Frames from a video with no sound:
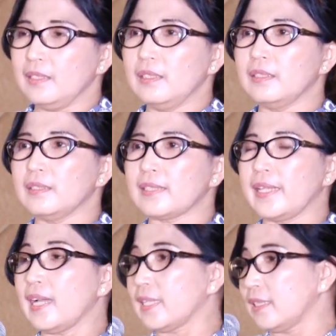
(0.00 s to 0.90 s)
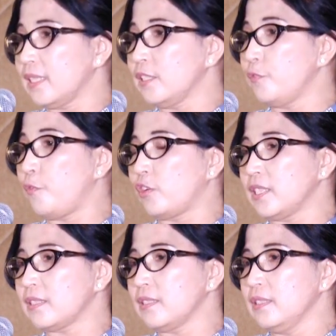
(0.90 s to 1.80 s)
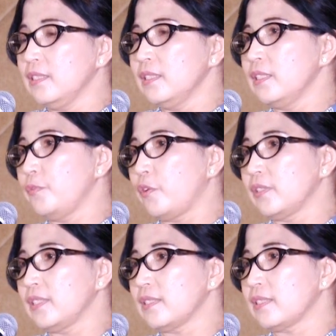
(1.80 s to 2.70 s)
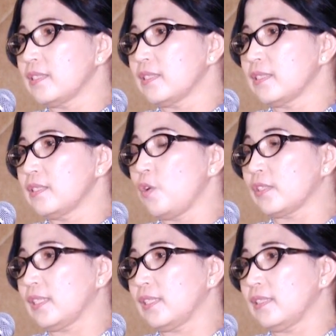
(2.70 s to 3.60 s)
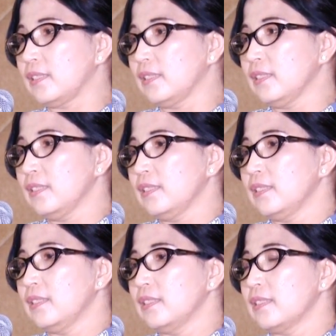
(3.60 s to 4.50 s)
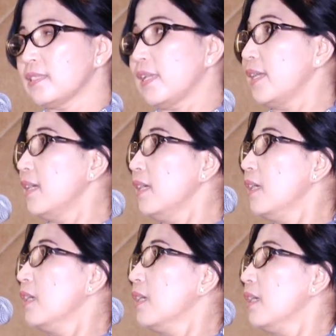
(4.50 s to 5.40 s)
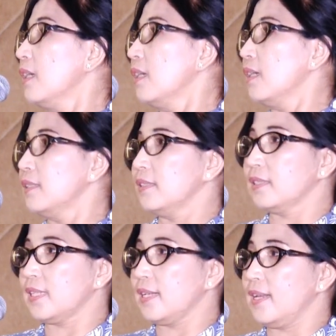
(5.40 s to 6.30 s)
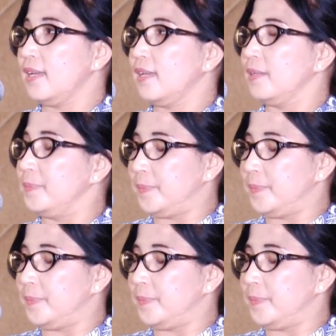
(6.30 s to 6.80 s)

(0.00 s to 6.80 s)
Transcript: uh, saya akhirnya difonis, difonis dokter saya uh, kena